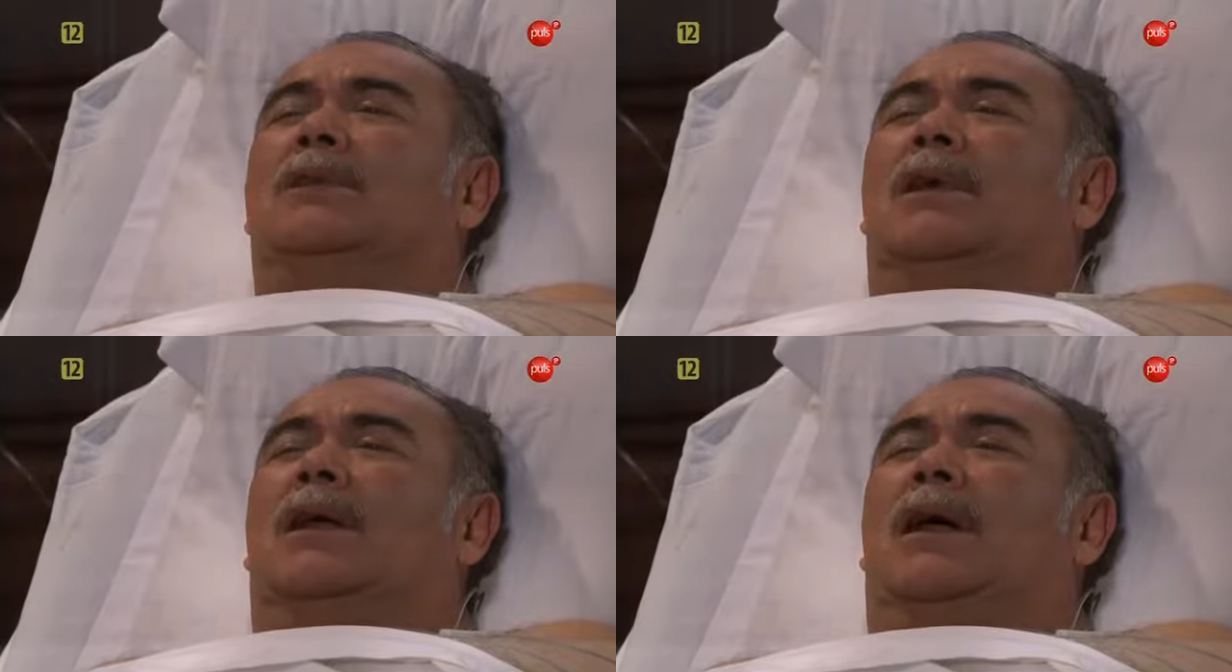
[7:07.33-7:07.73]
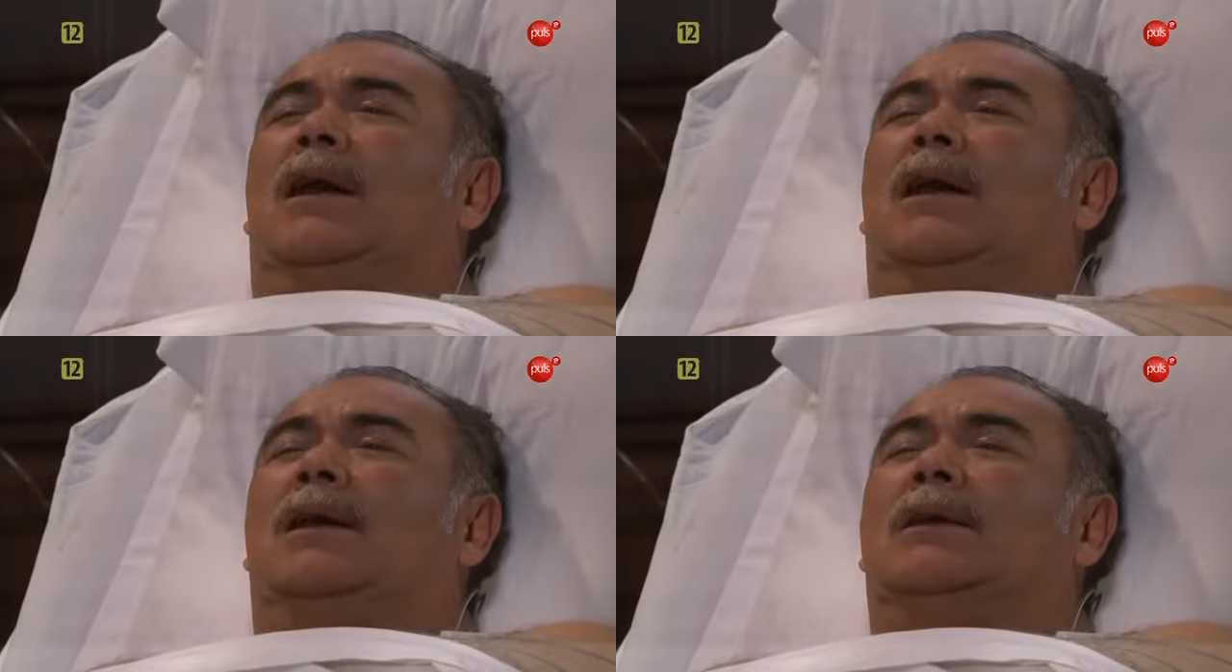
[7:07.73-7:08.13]

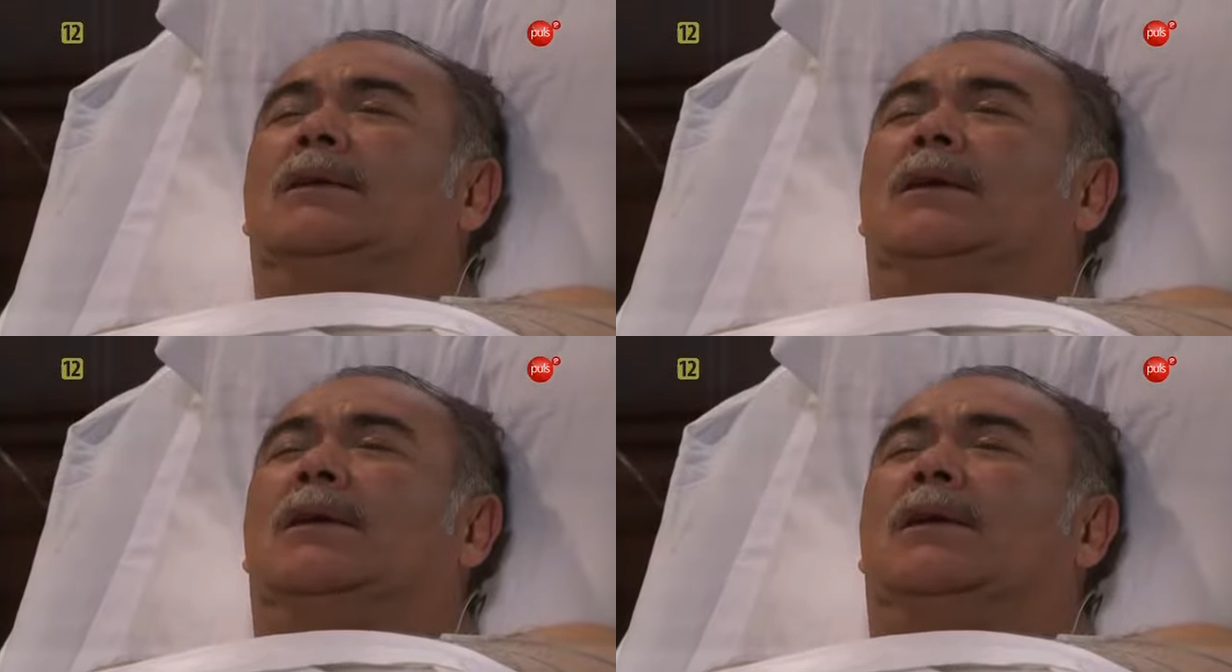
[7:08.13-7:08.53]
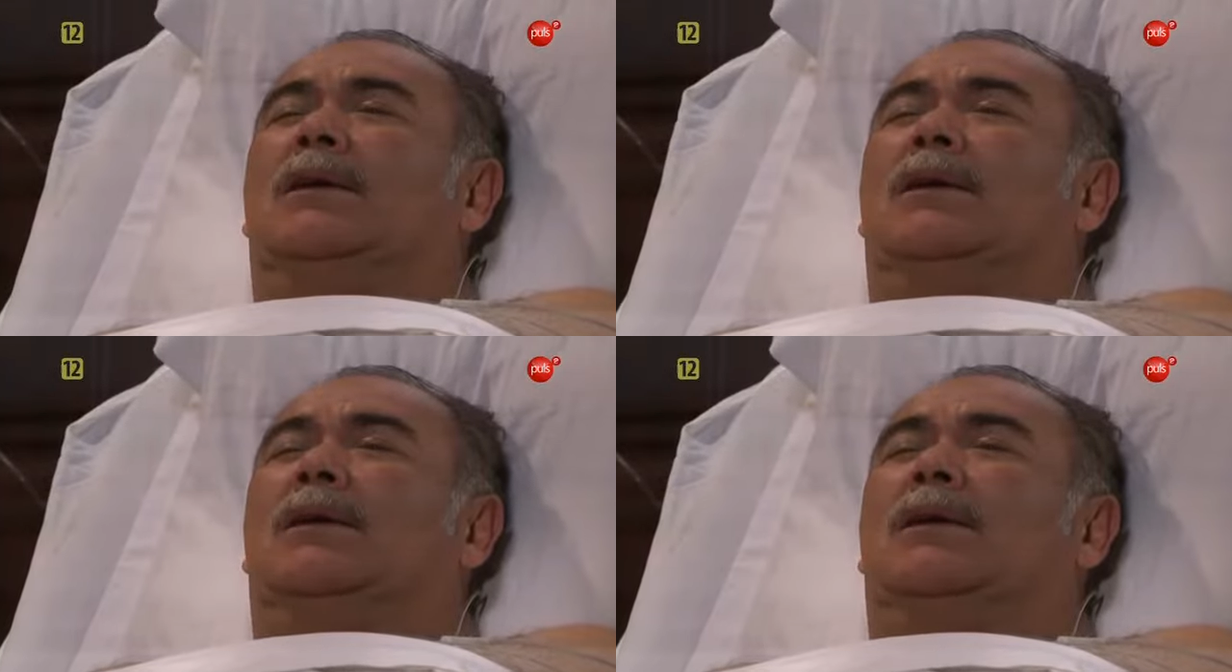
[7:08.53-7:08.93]
Odpłacimy im tą
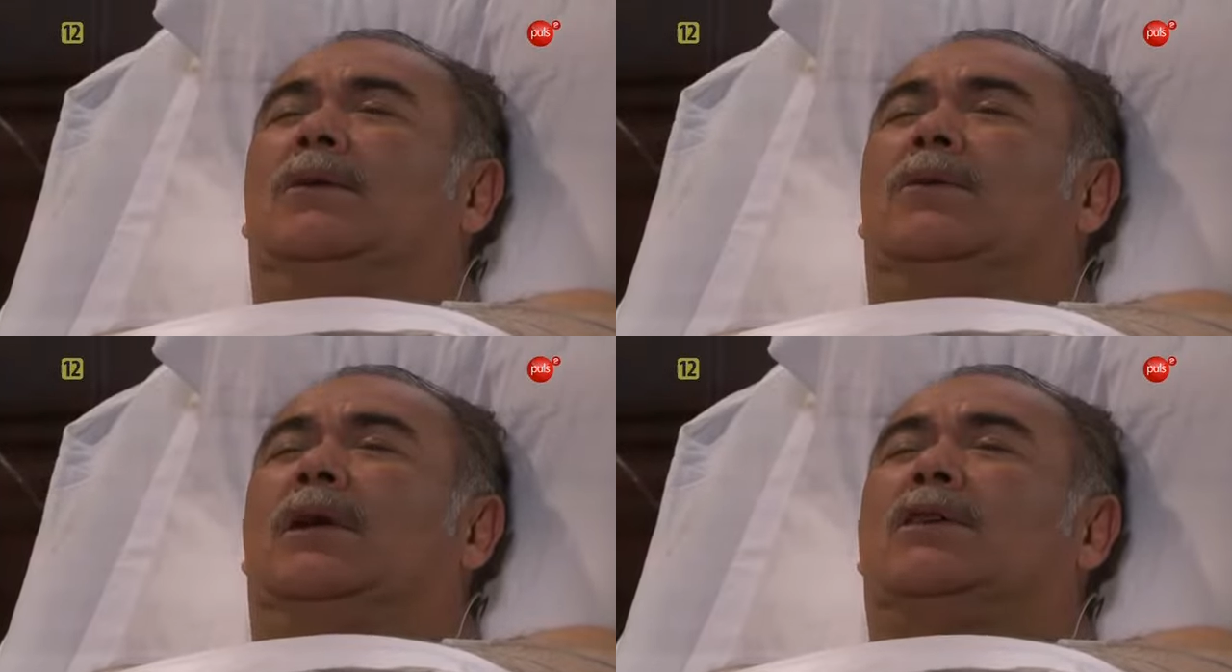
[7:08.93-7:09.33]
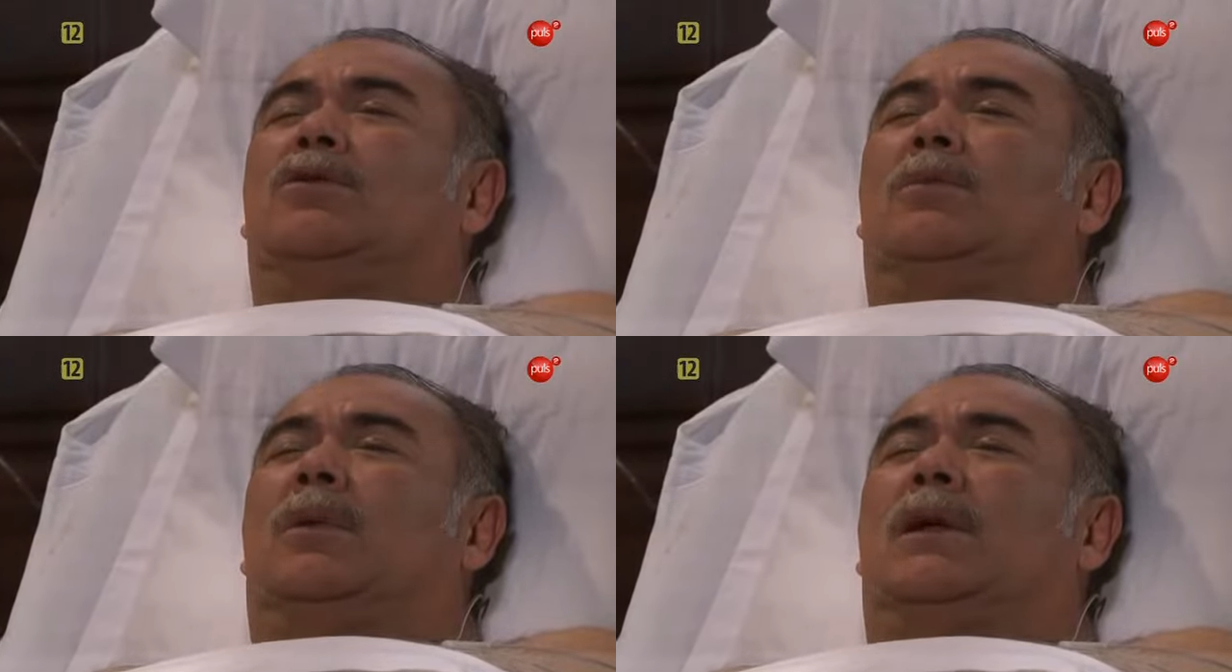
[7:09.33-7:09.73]
samą
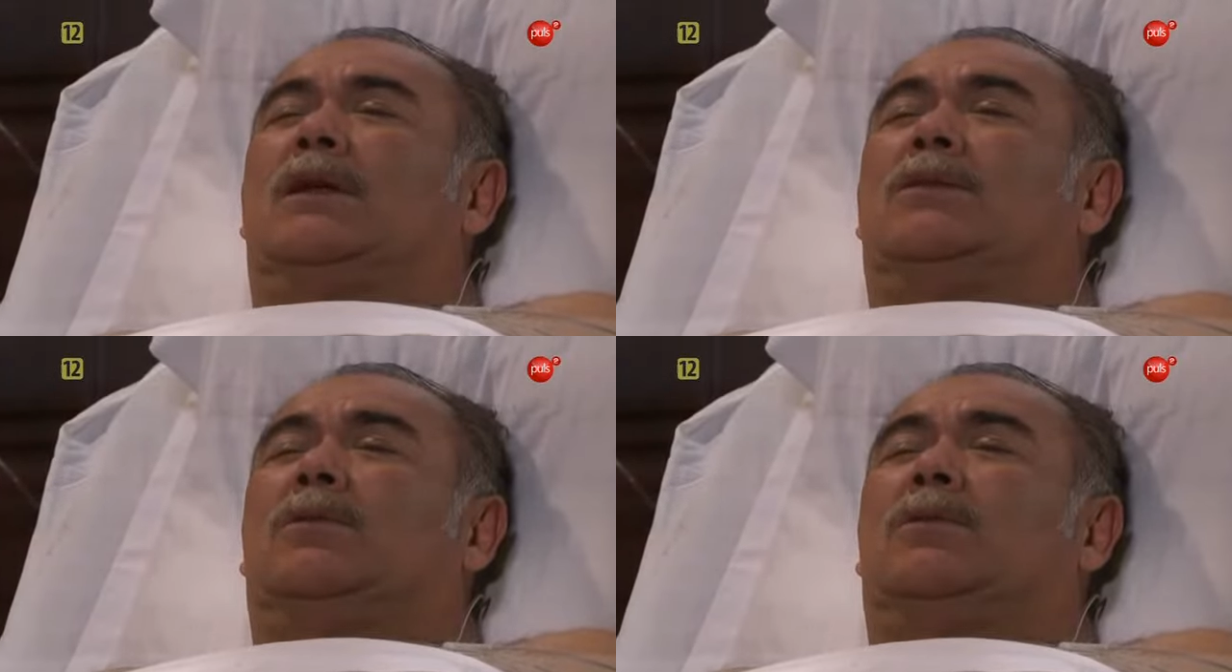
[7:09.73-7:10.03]
monetą.